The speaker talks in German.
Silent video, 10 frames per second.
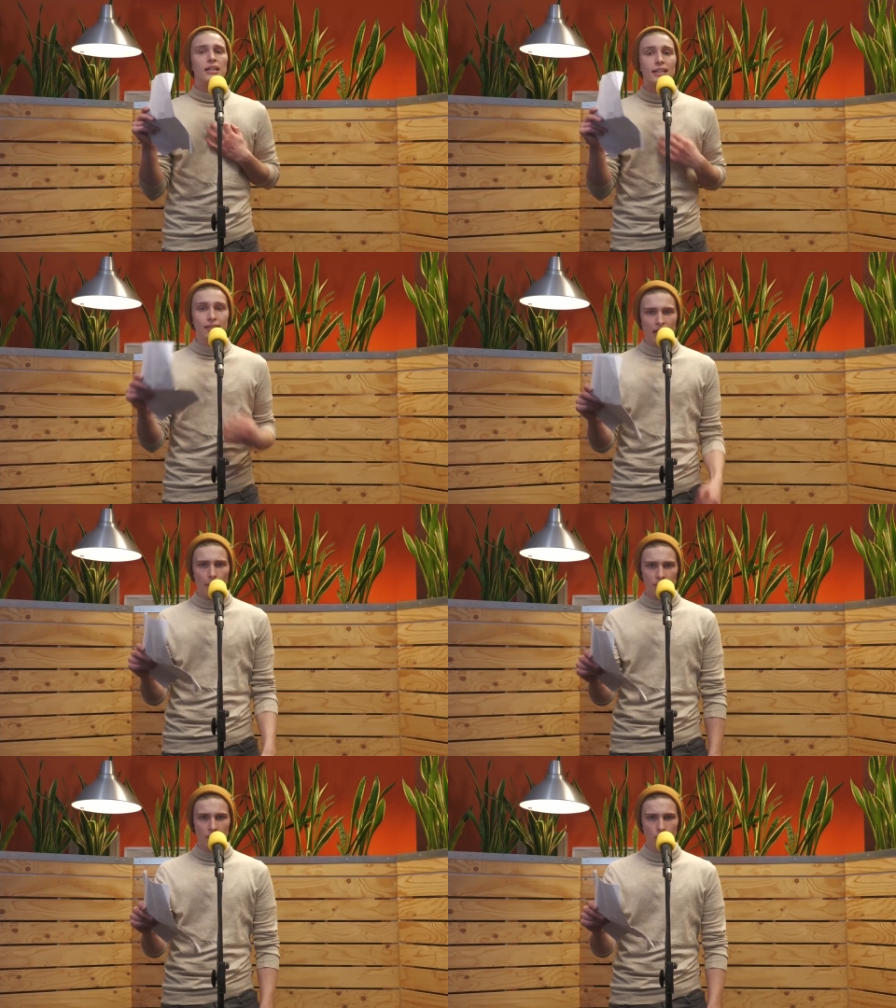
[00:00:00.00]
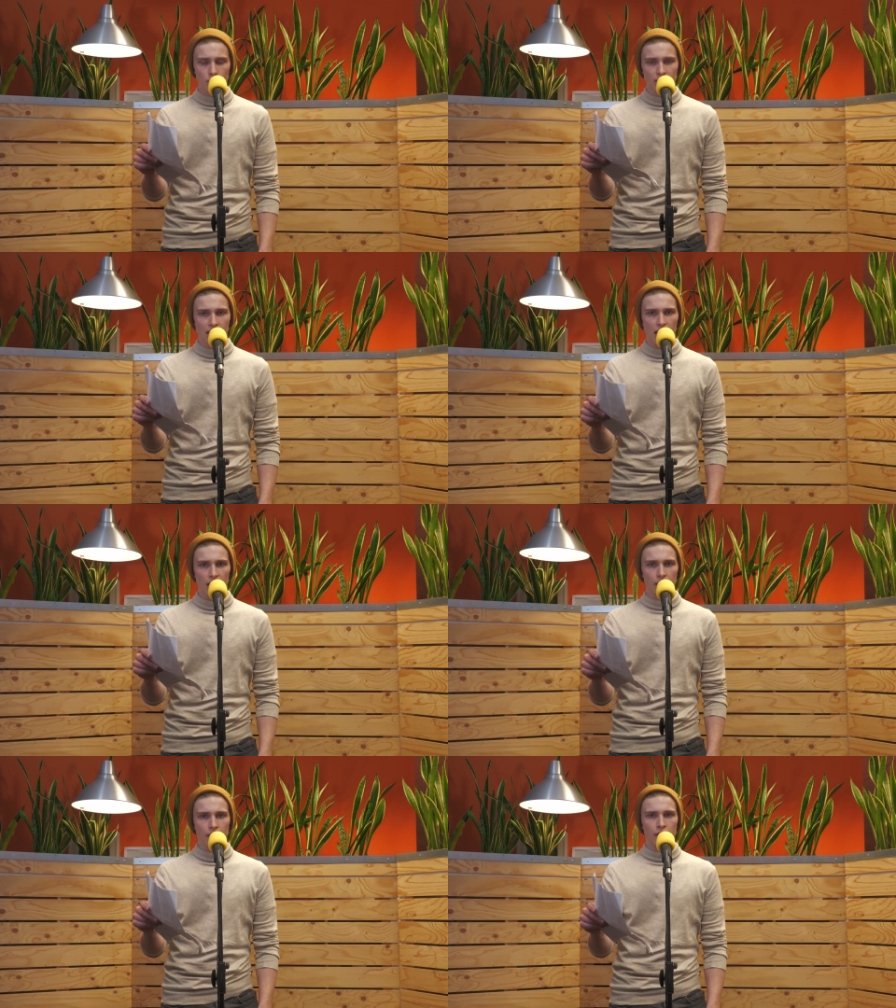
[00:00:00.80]
ihr tappt im
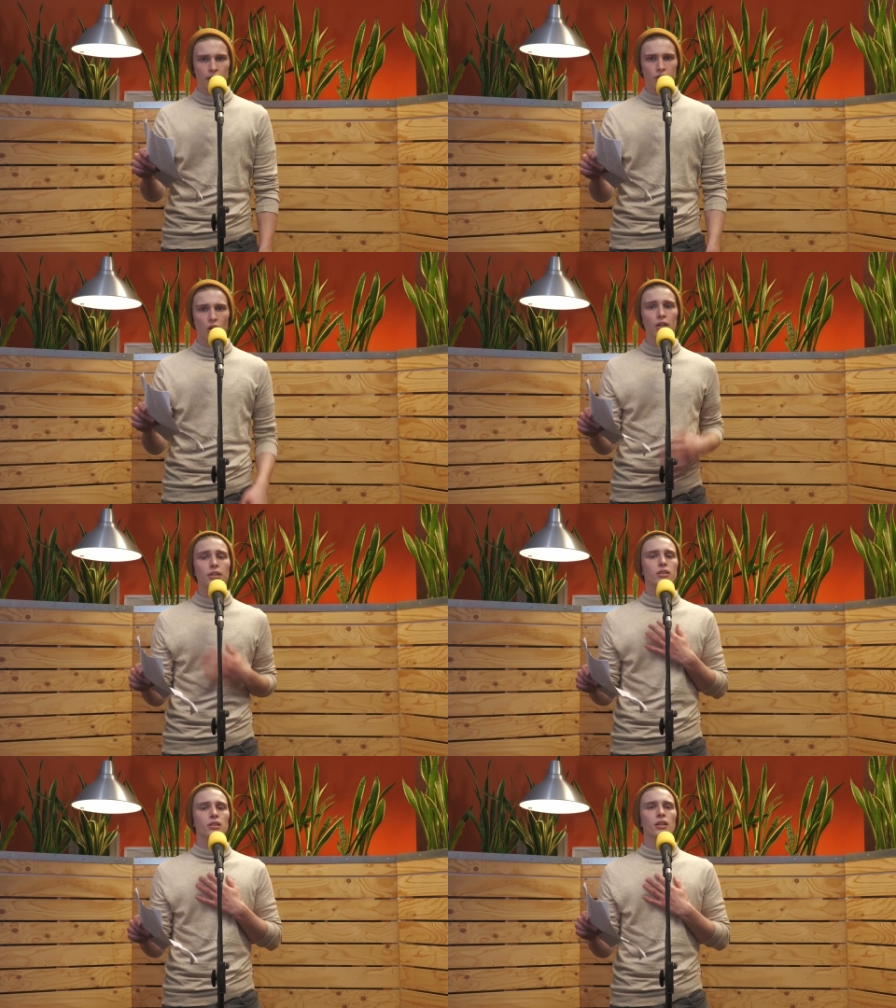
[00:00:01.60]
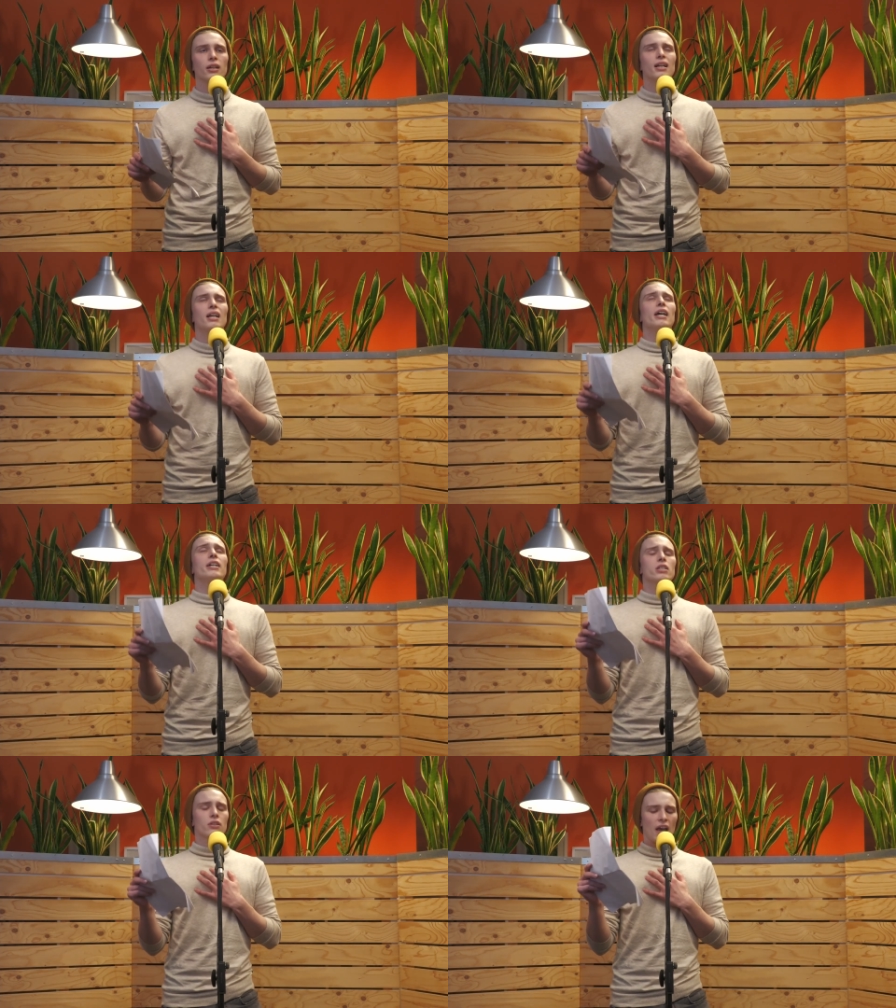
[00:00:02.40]
Unklaren. Doch ich,
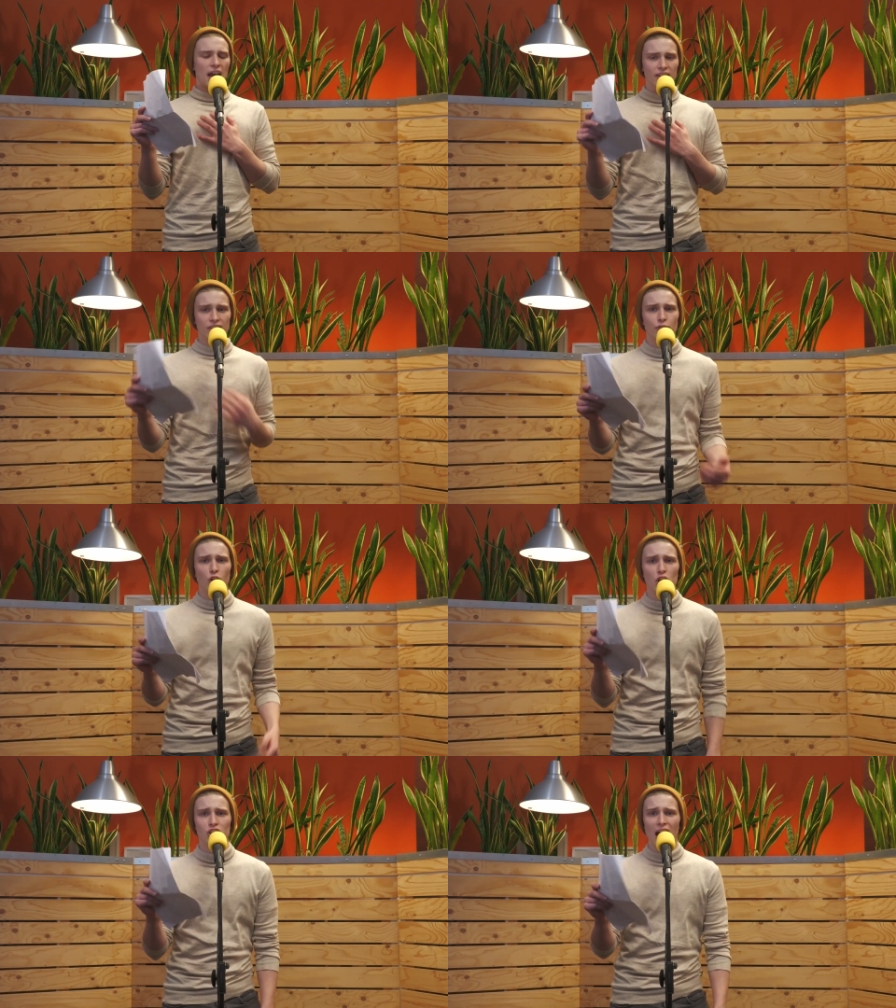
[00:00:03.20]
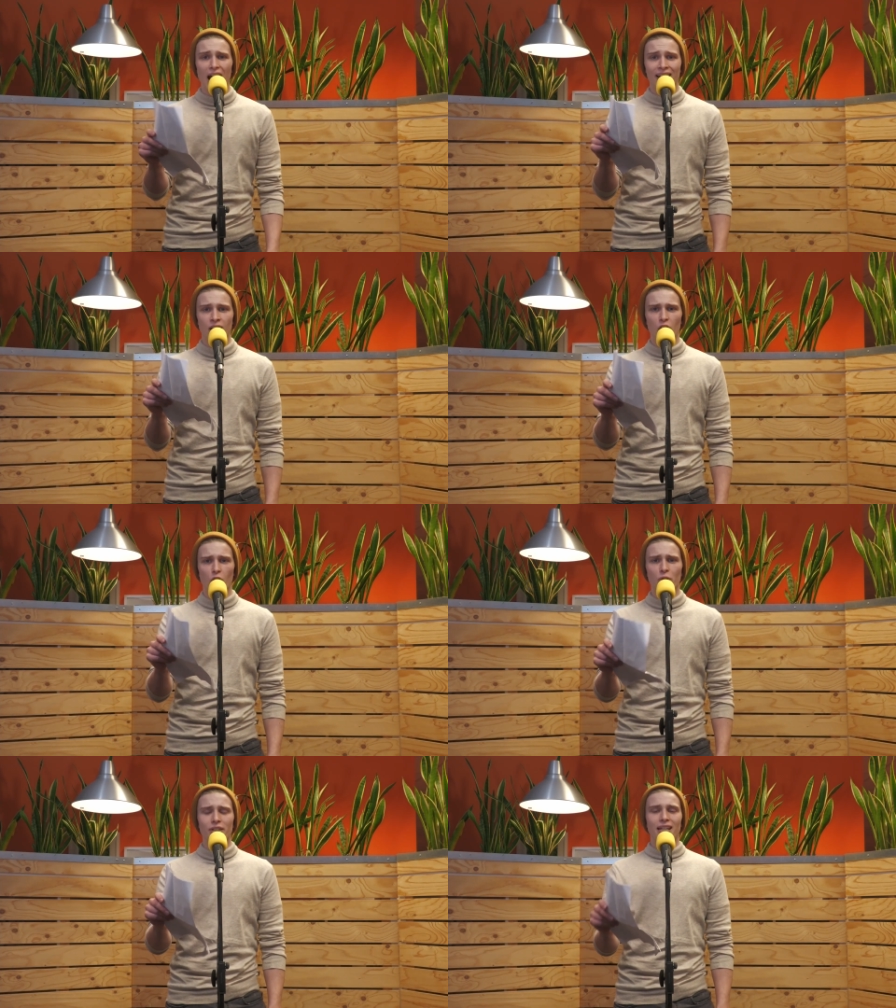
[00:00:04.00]
ich werde sie vor euch jagen,
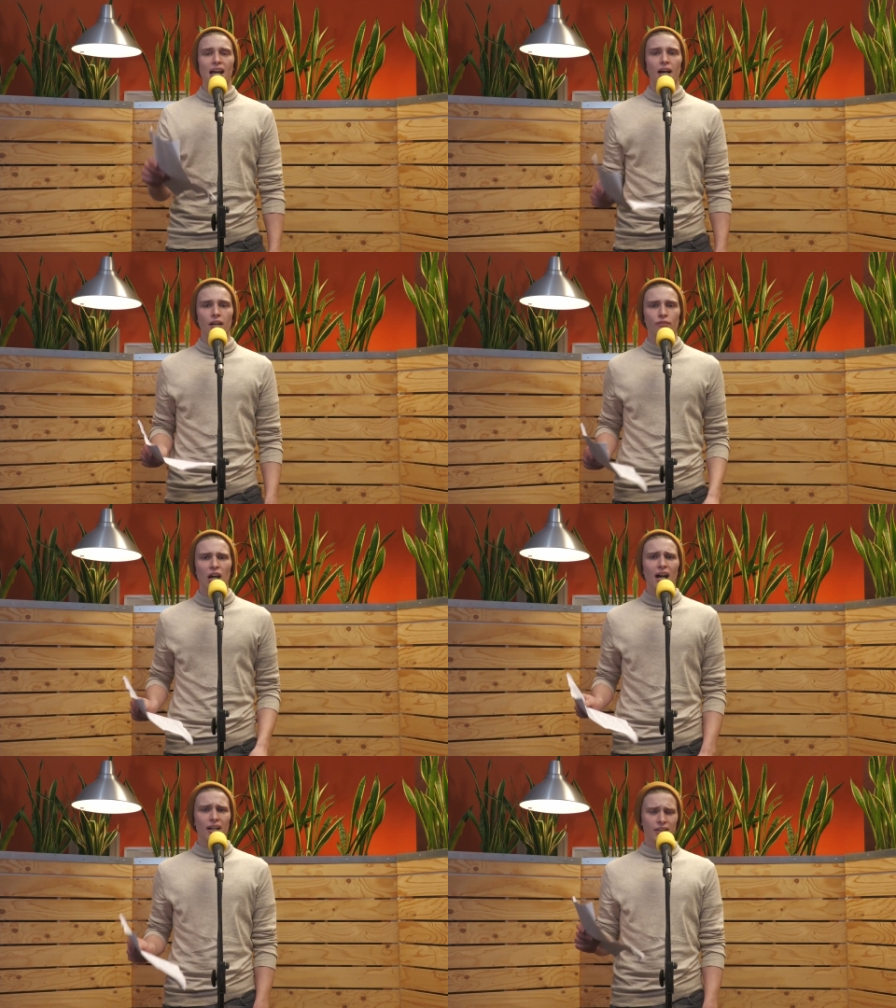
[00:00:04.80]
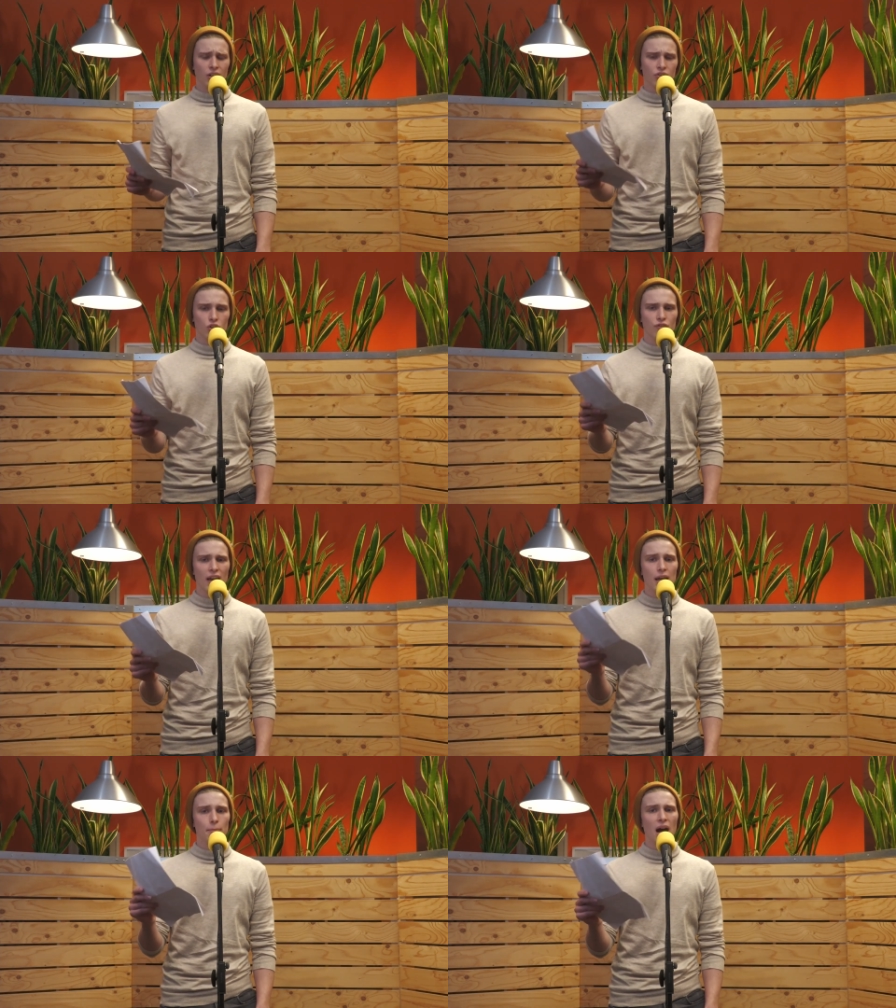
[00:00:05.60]
eure unklaren Fragen, die euch so
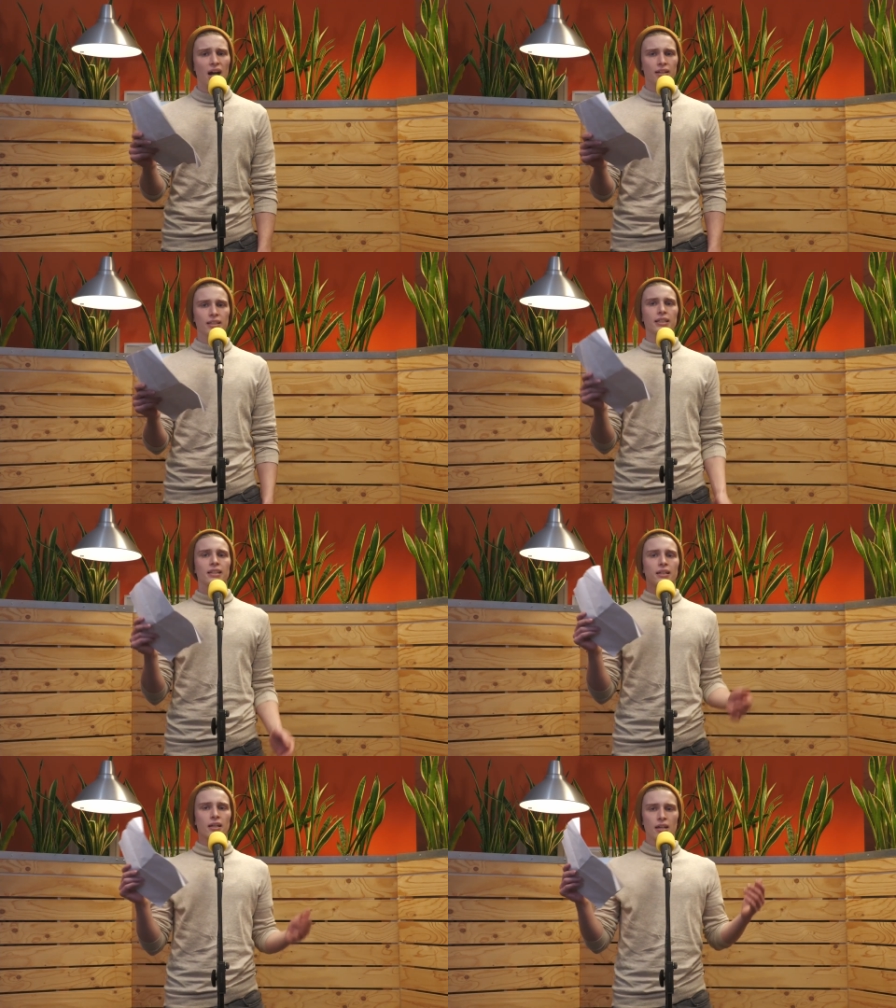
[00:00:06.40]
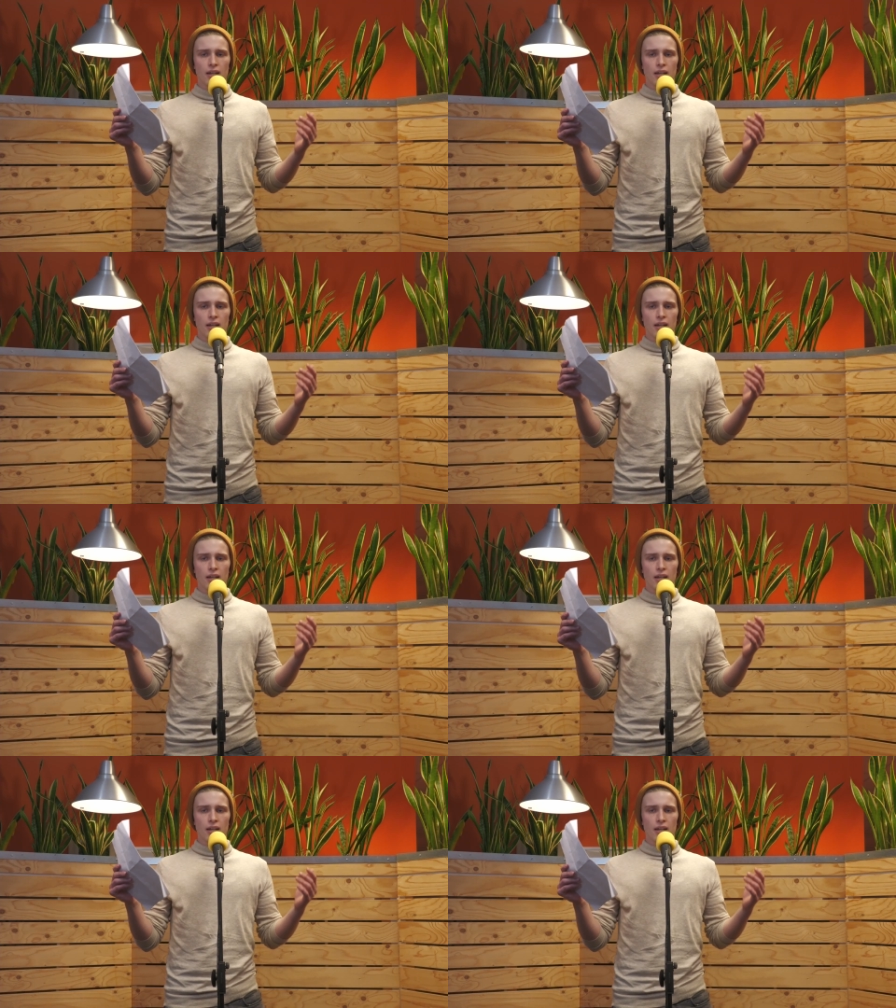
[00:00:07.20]
schwer im Magen liegen.